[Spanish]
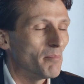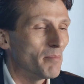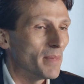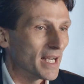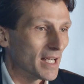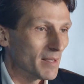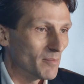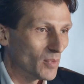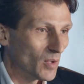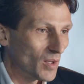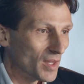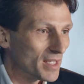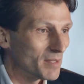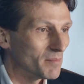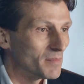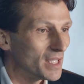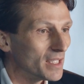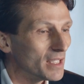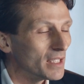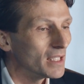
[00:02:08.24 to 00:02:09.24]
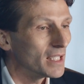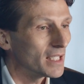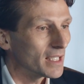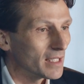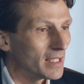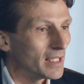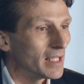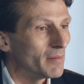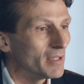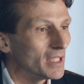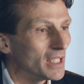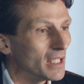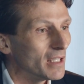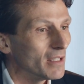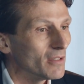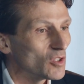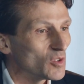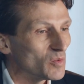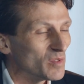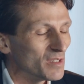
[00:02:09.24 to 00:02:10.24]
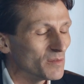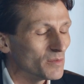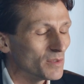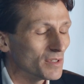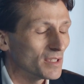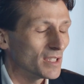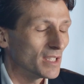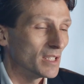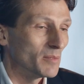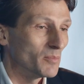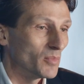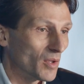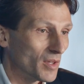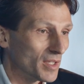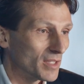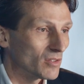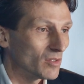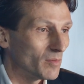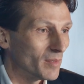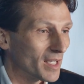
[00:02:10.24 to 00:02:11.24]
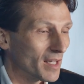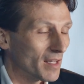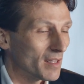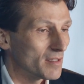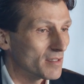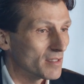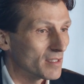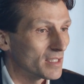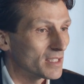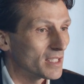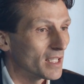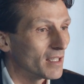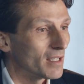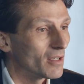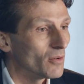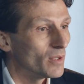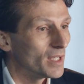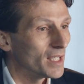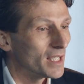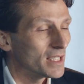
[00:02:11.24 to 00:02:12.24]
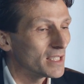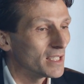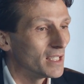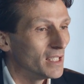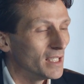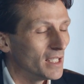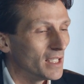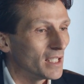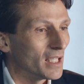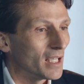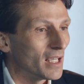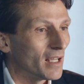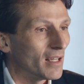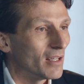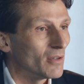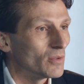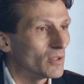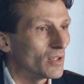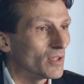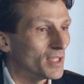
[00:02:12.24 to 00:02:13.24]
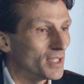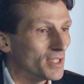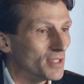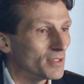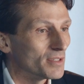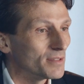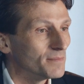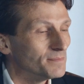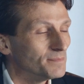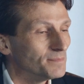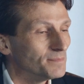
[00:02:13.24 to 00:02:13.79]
para poder medir la rentabilidad de los mismos y poder tomar decisiones adecuadas en cada uno de ellos.